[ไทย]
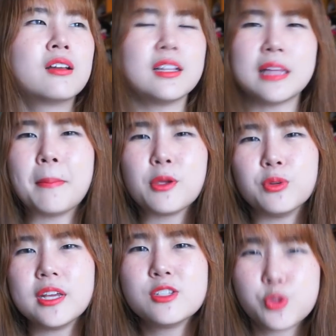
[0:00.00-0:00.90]
ตั้งแต่มาอยู่
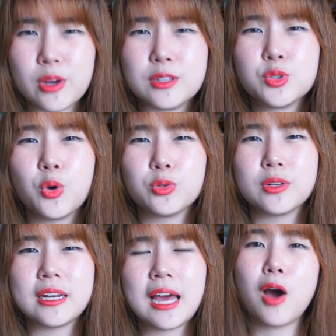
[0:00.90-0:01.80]
ที่เฉียนโจวตรง
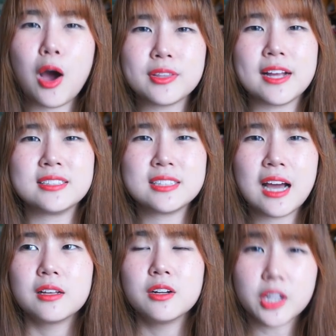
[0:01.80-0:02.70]
นี้นะคะเอาแต่เสื้อ
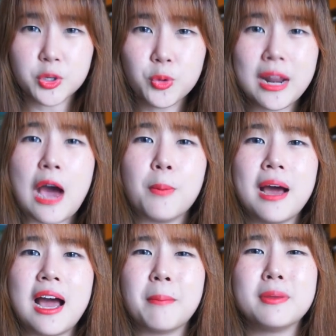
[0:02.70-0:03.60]
ฤดูหนาว
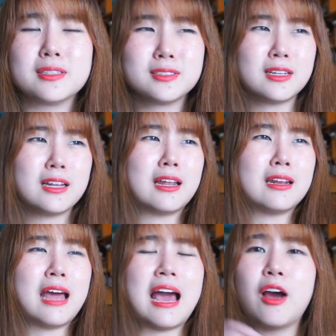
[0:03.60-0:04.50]
มามีแต่เสื้อ
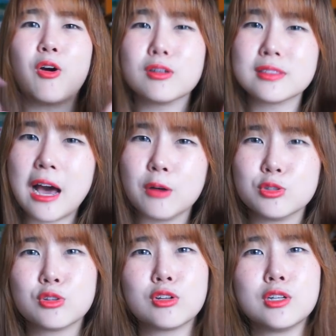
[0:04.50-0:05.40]
หนาๆคอเต่าจ
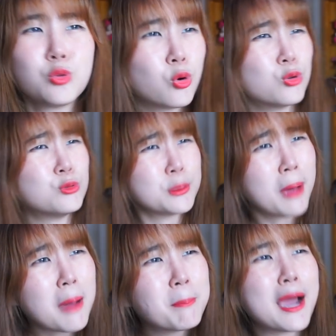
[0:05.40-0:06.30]
นตอนนี้ทุกคนดูส
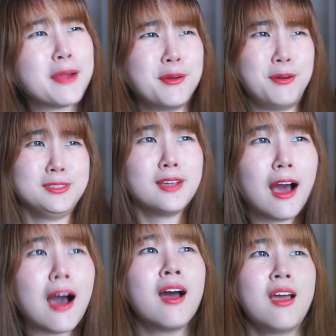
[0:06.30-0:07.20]
ภาพภายนอกสิ
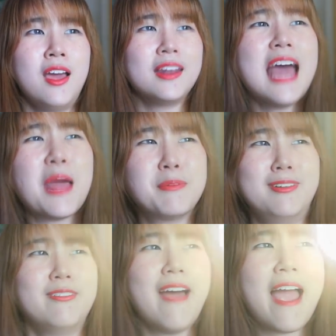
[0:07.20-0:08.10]
คะแดดมันแร